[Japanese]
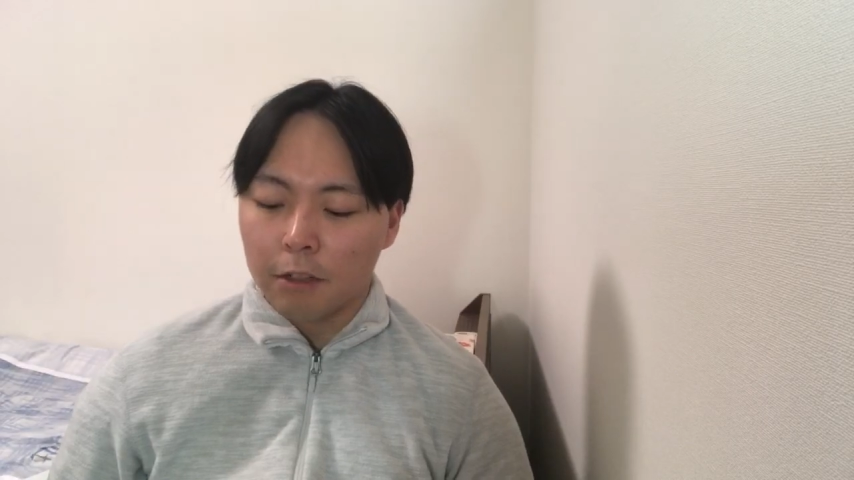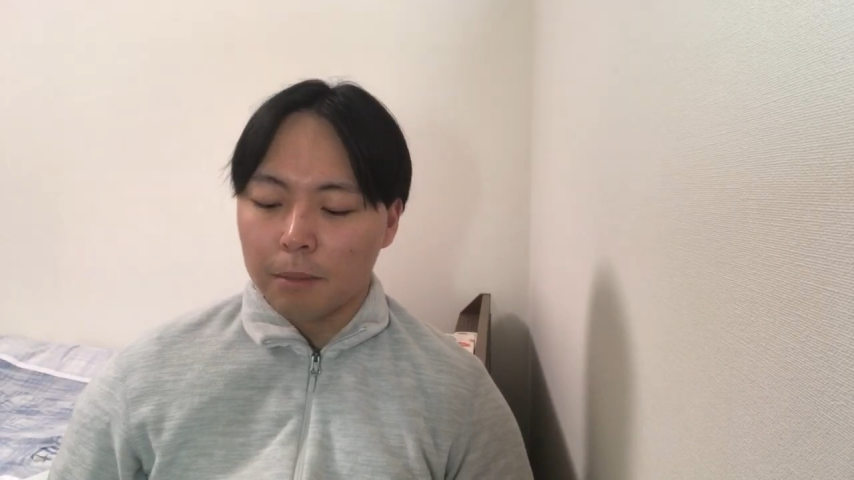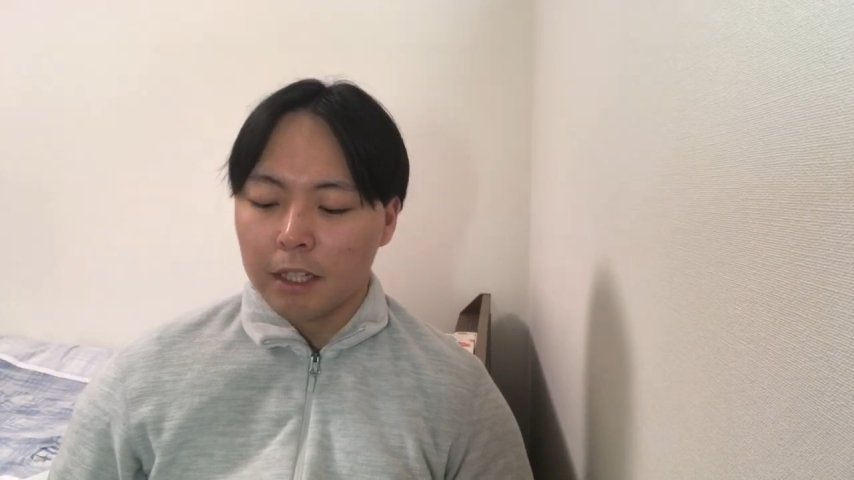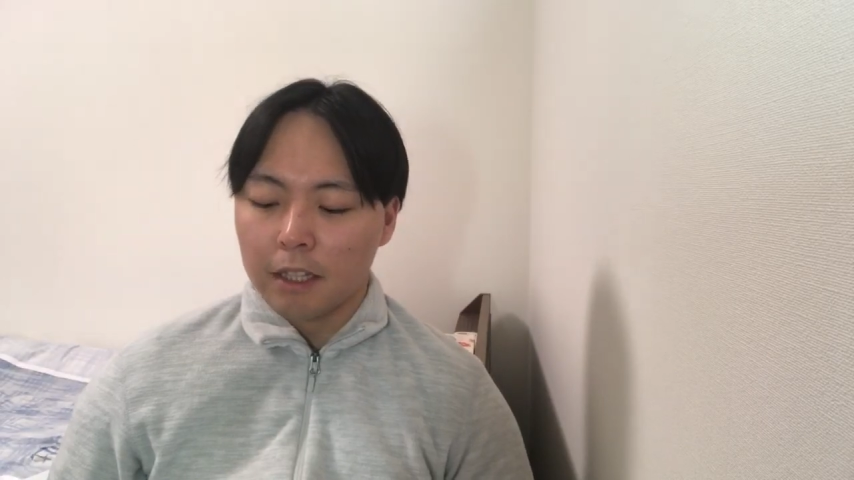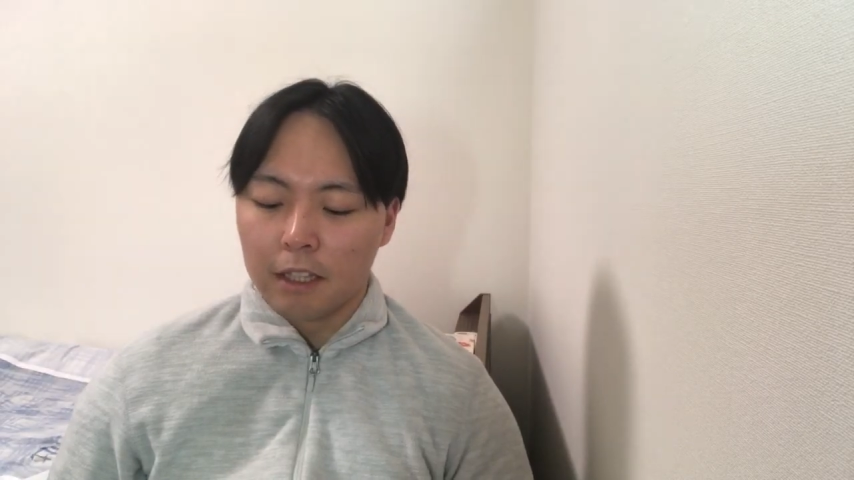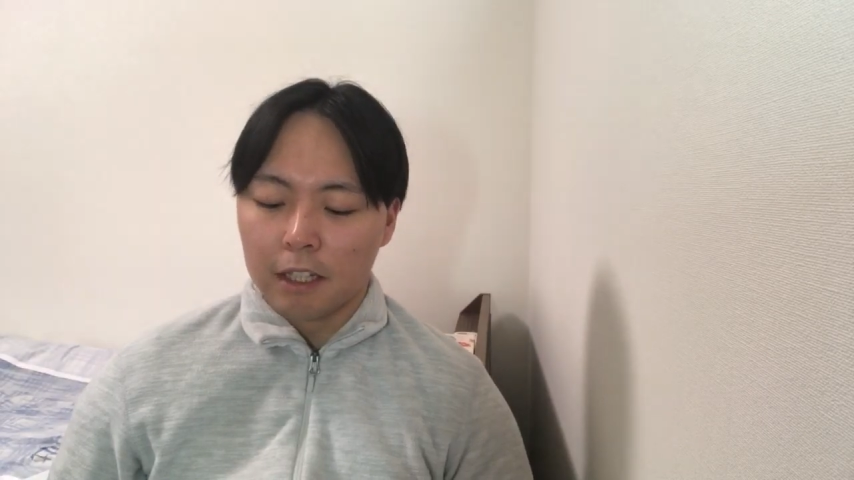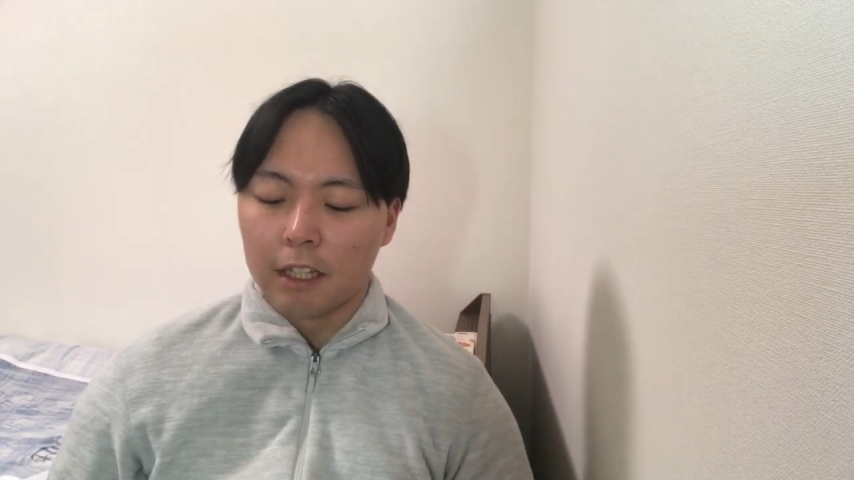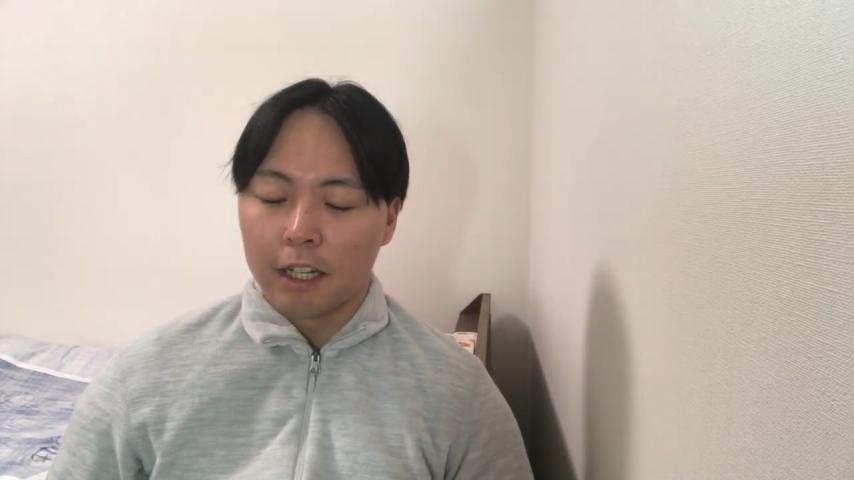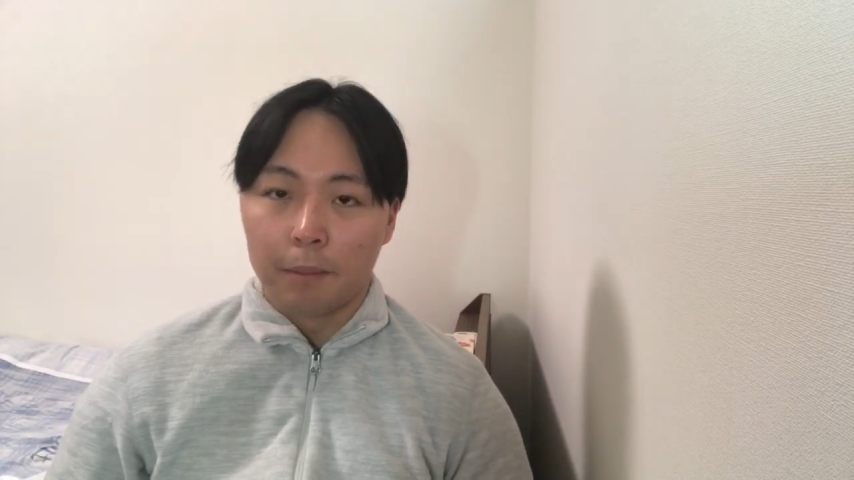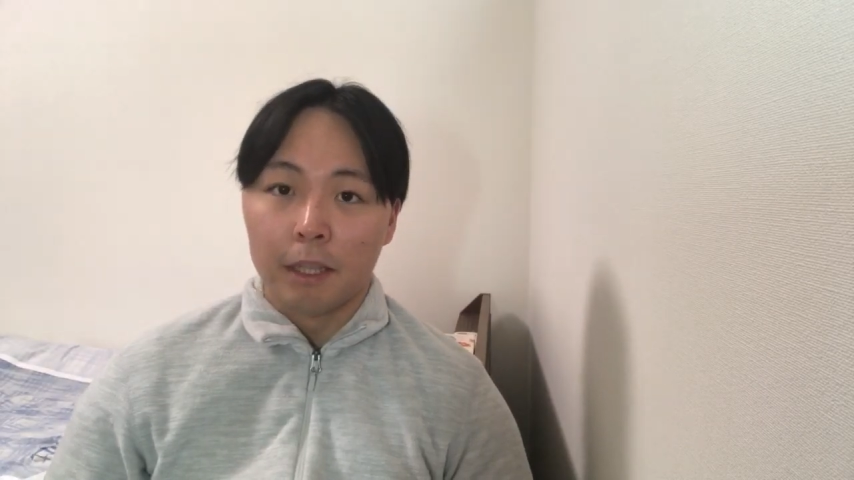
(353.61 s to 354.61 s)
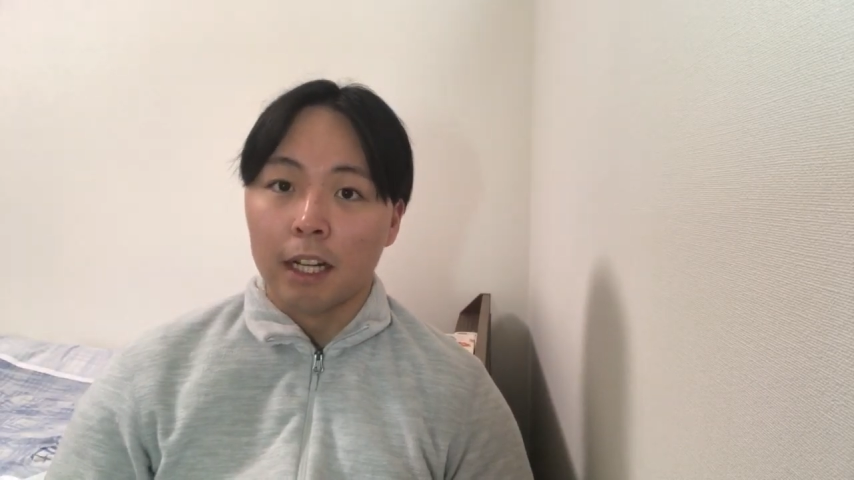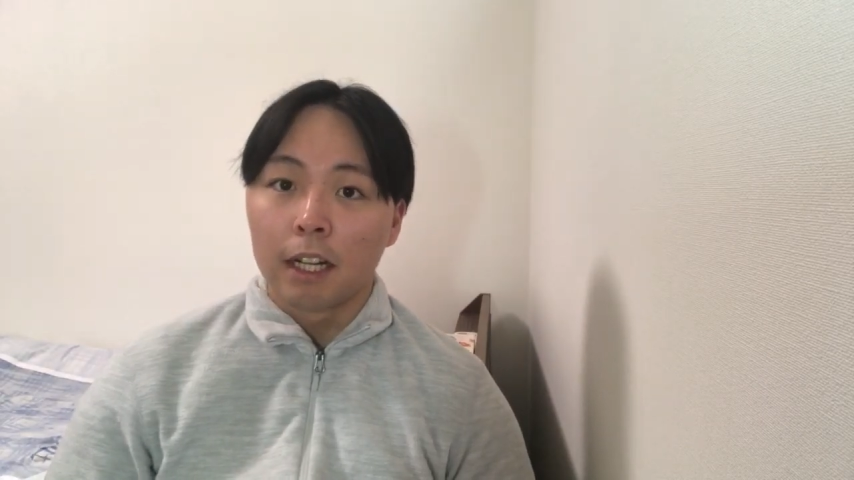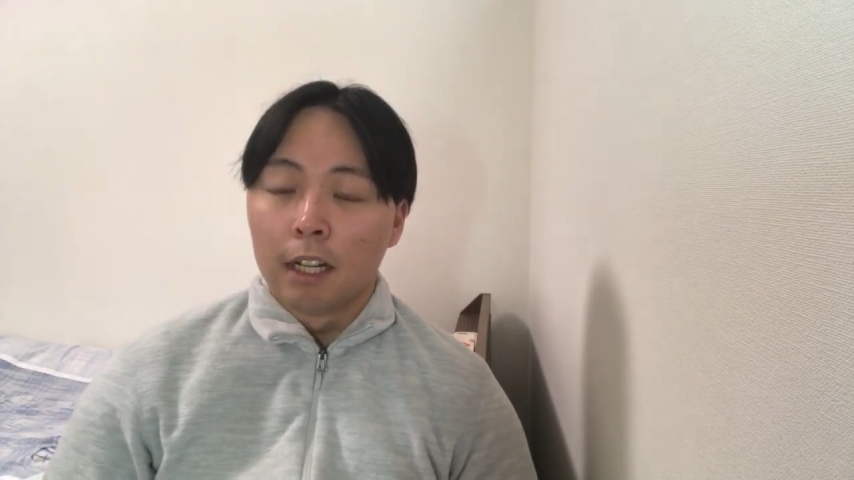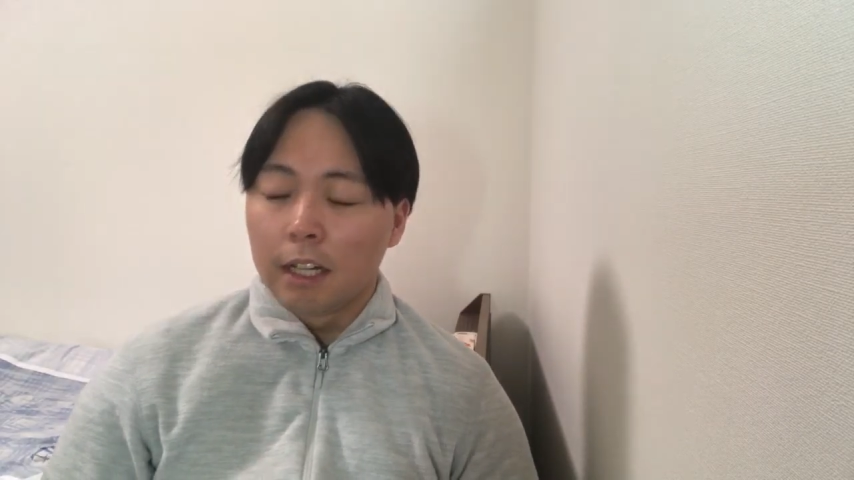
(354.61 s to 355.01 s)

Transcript: を学んできたんやみたいな、